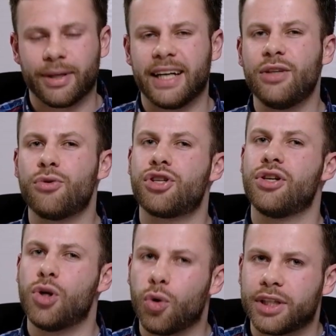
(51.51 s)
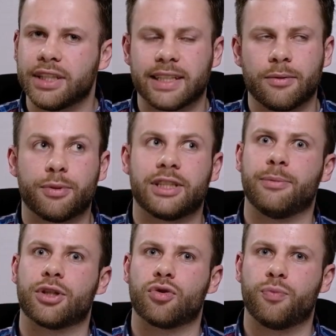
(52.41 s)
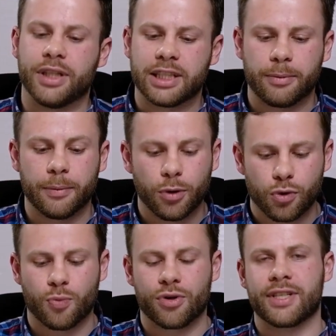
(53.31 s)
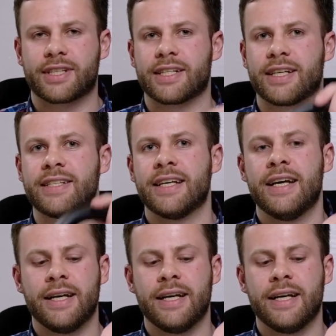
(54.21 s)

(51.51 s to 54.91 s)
Они очень легкие сами по себе, что в принципе плюс можно сказать.